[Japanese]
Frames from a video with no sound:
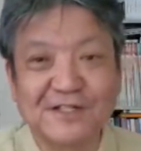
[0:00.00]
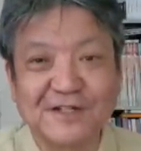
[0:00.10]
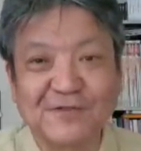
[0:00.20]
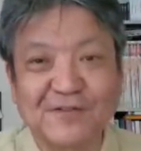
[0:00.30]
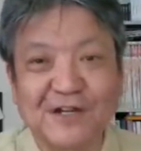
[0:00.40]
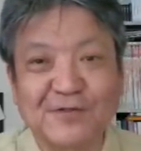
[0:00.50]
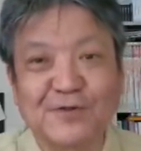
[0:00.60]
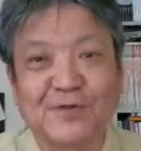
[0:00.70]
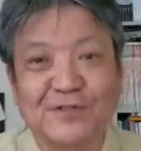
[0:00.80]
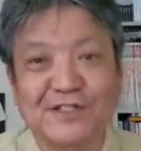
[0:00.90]
ですねこの後
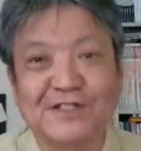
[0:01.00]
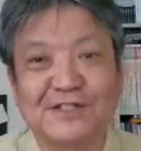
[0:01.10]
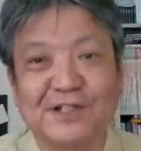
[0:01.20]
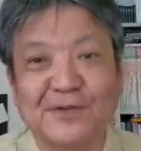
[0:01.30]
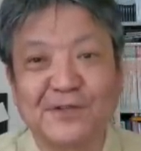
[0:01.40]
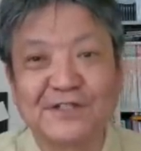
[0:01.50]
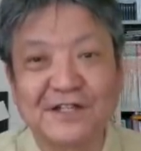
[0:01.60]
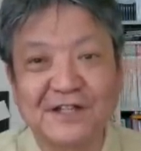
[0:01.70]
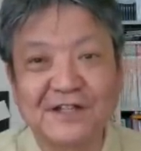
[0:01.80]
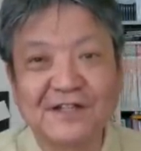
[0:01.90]
の人生をで
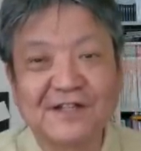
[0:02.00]
すね